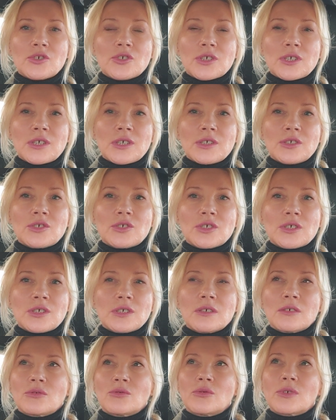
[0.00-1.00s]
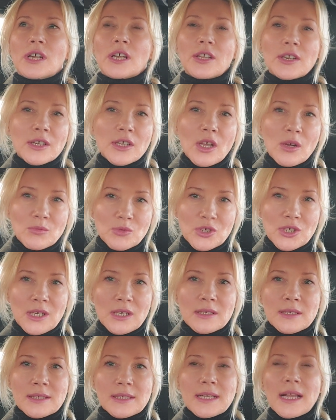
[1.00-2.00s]
czy, czy, które kryją
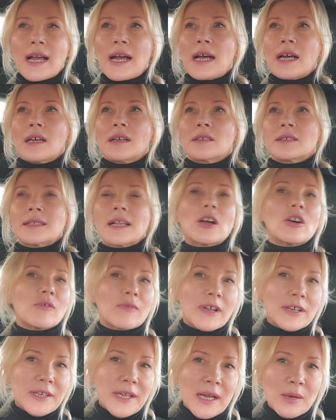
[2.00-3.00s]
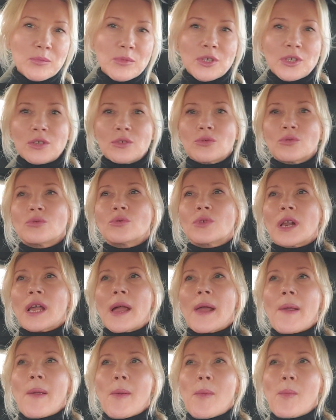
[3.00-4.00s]
się za zachowaniami,
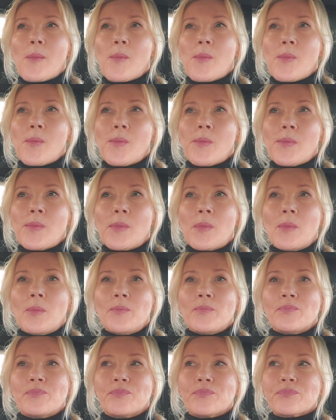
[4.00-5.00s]
które mm,